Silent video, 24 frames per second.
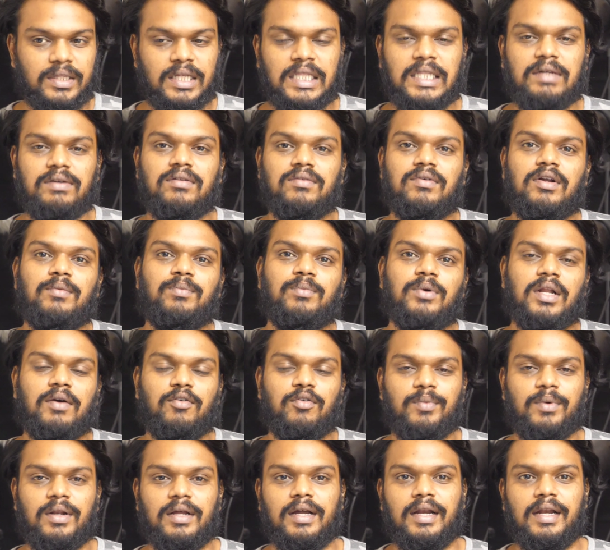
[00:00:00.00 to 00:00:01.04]
எந்த வெறுப்பு
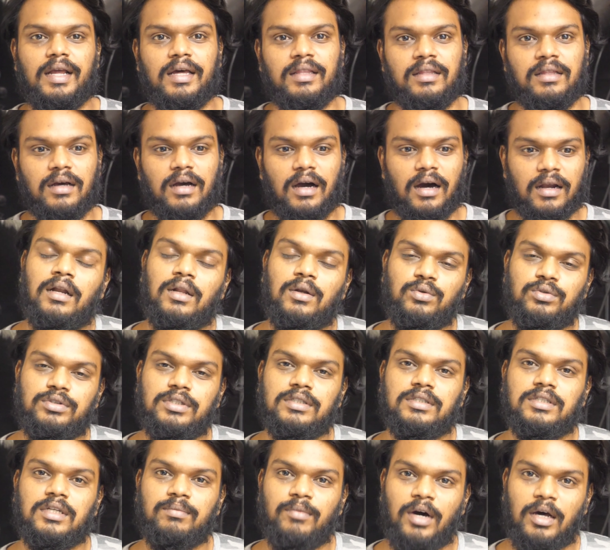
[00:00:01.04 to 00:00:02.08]
ரேவன் மேலே கிடையாது ஆனால்
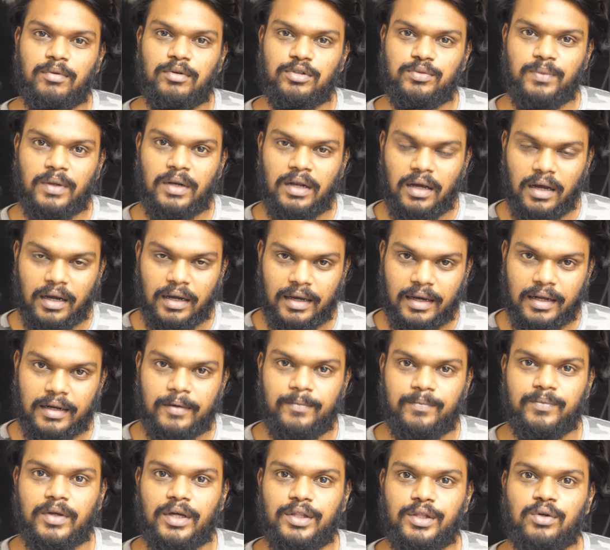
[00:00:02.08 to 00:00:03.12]
லூசியஸ்க்கு மார்பியஸ் மேலே அக்கறை
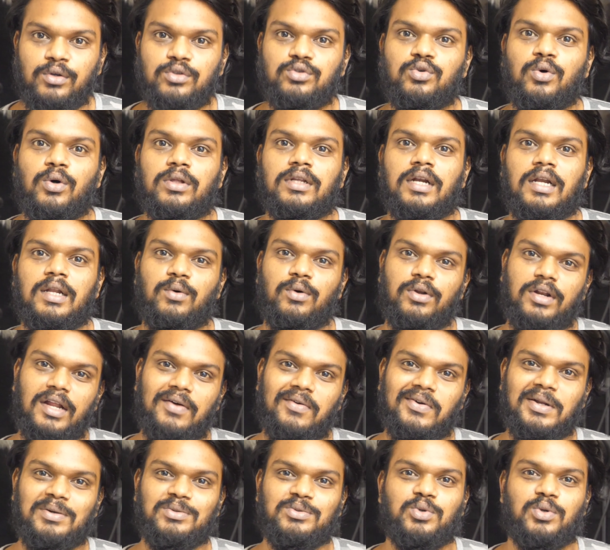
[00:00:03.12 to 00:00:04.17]
அதிகம் ஸோ அதனால் ஒரு
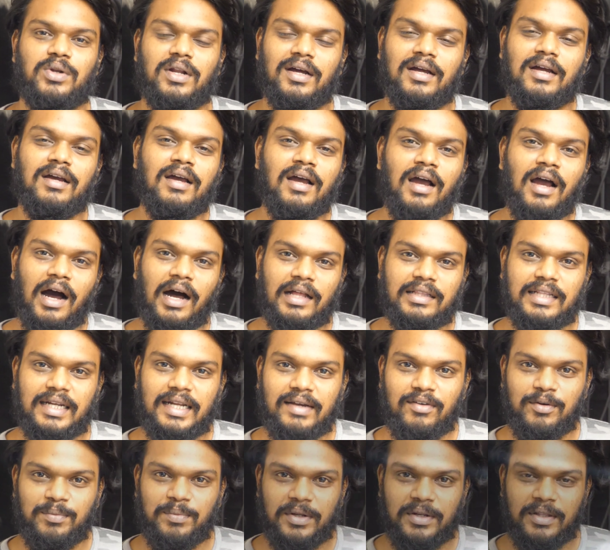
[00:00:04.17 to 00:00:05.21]
ரேவன் அனுப்பிச்சுடுறாங்க அந்த
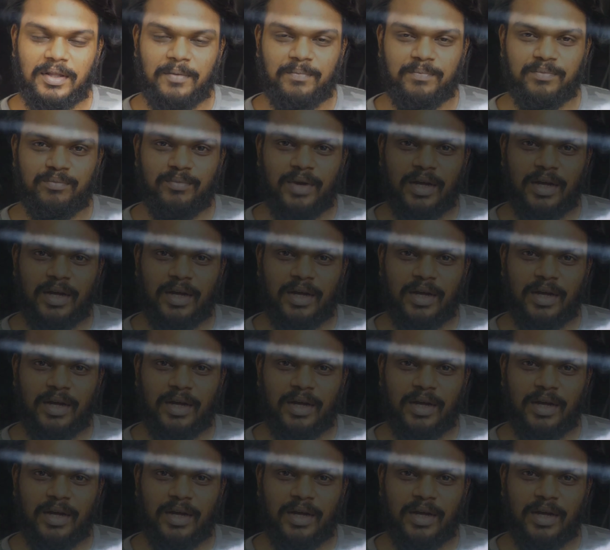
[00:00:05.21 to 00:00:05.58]
ரேவன் பேர் தான்